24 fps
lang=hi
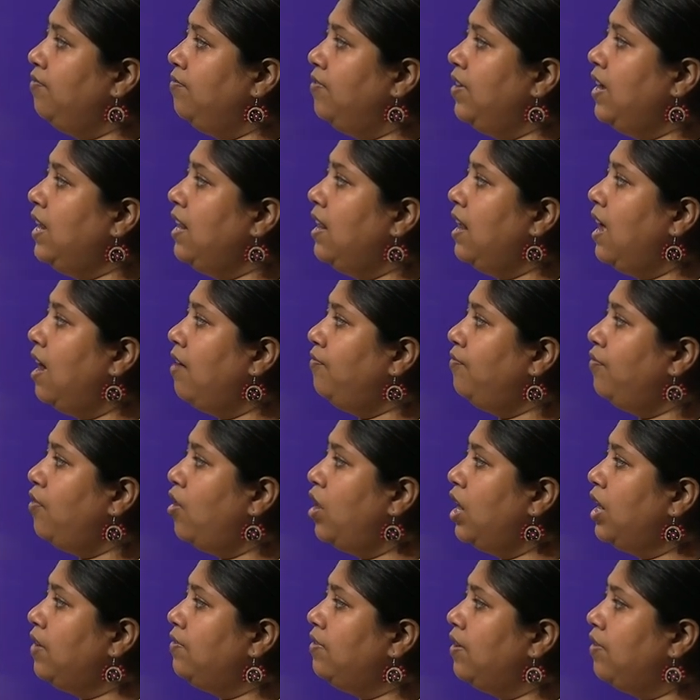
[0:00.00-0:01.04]
We love
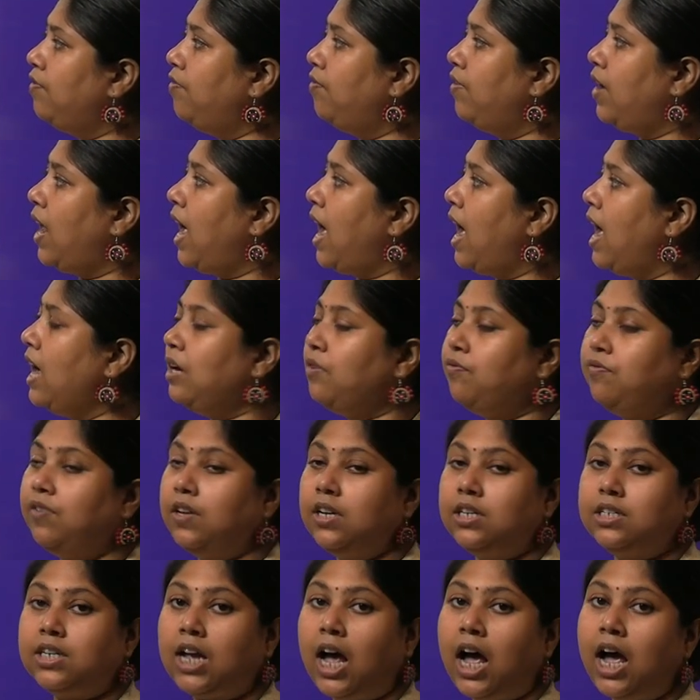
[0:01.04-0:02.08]
for our flag,
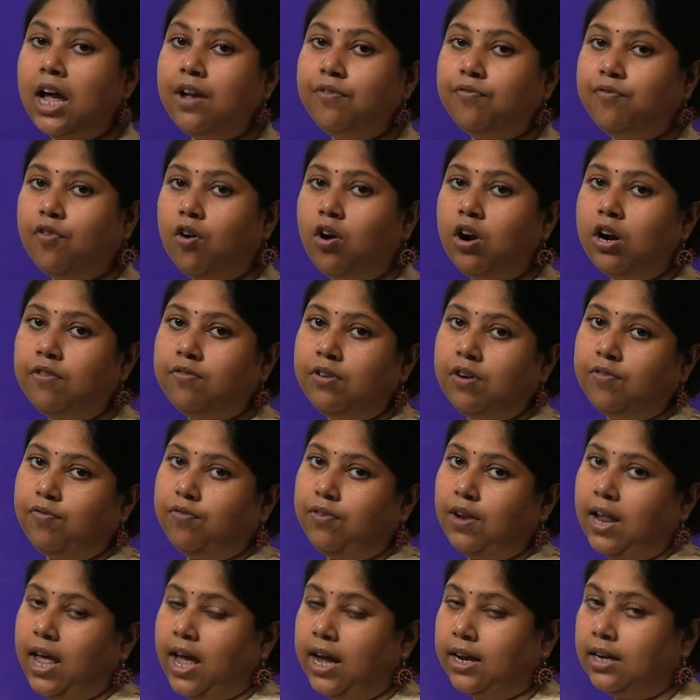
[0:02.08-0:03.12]
we die for our
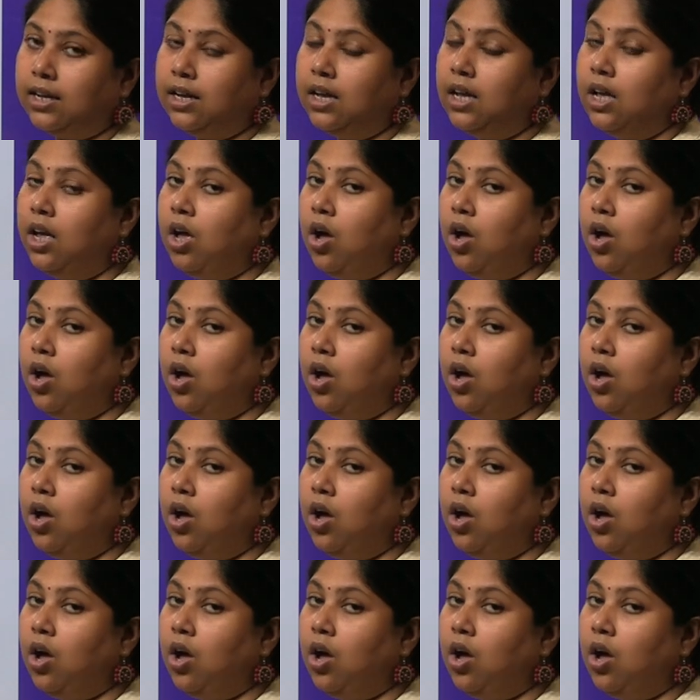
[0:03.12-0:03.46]
flag.